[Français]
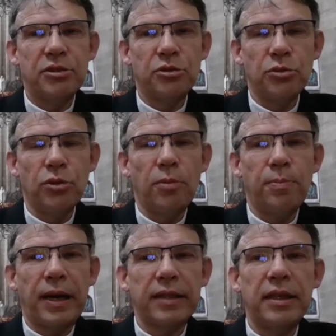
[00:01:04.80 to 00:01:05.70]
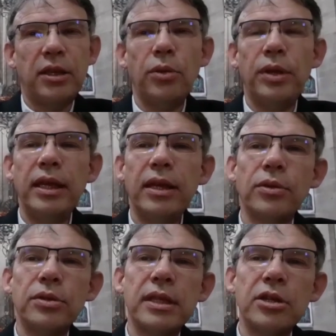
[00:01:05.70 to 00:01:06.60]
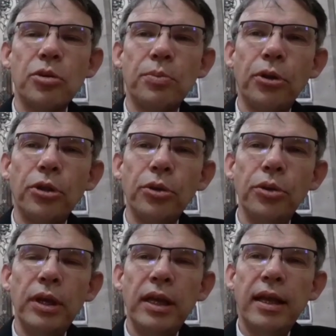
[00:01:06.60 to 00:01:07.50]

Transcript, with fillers: jour particulier que Saint Jean-Paul II